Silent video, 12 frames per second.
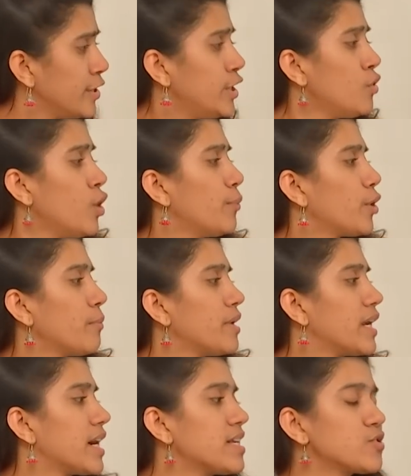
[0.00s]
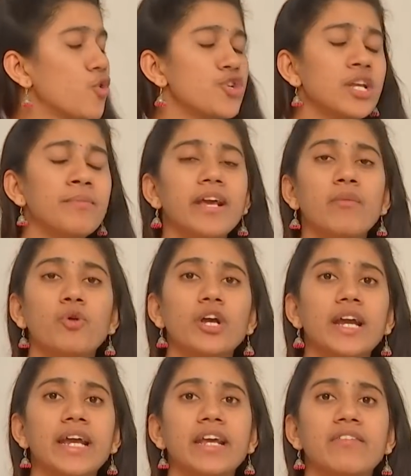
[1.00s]
இது ஒரு புறம் இருக்க சோஷியல் மீடியா
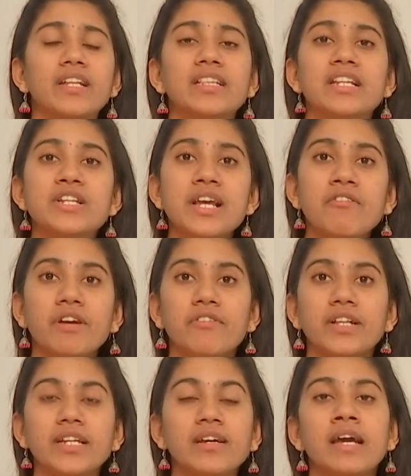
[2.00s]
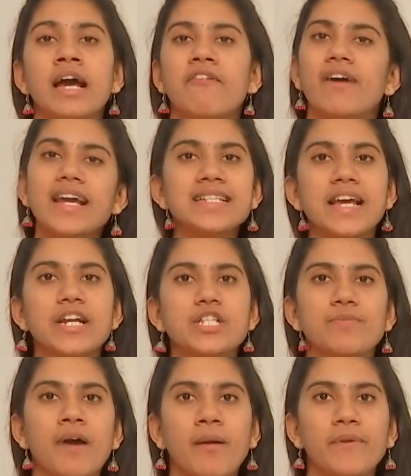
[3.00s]
முழுக்க எனக்கு வந்து த்ரிஷாவுக்கு வந்து
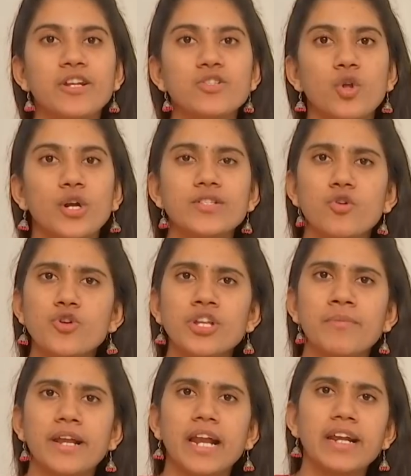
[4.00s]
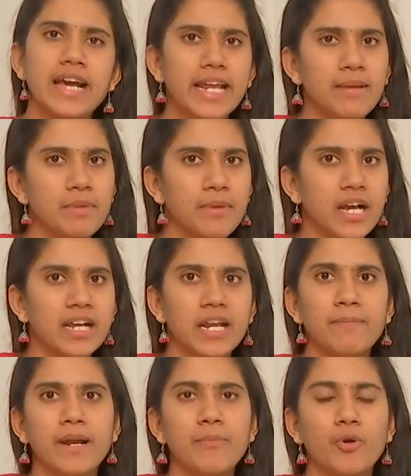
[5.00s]
வயசாயிடுச்சுப்பா அப்படின்னு சொல்லிட்டு சோஷியல் மீடியாவில் நிறைய மீம்லாம்
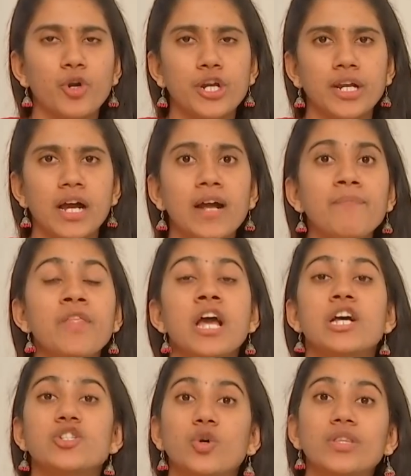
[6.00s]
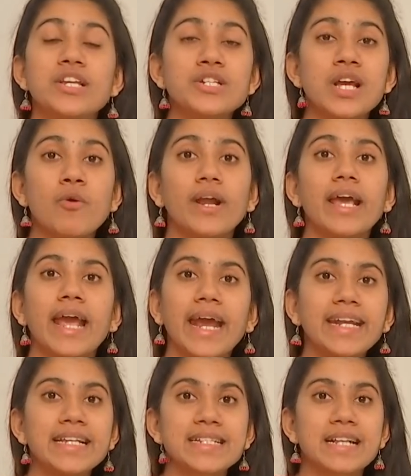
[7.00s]
கிரியேட் பண்ணி போட்டுட்ருக்காங்க ஸோ த்ரிஷாவோட
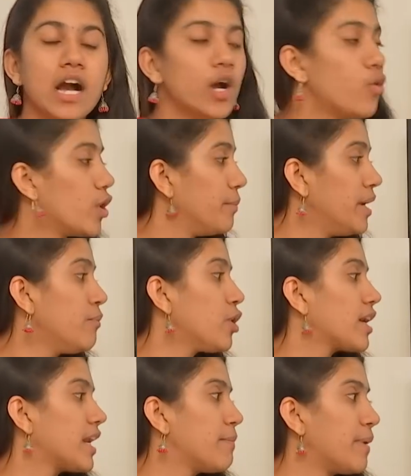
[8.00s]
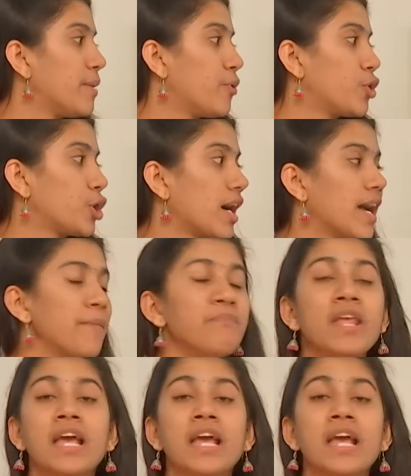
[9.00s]
ஹேட்டஸ்க்காக ஒரு மீம் ஒன்று கிரியேட் பண்ணி போட்டிருக்காங்க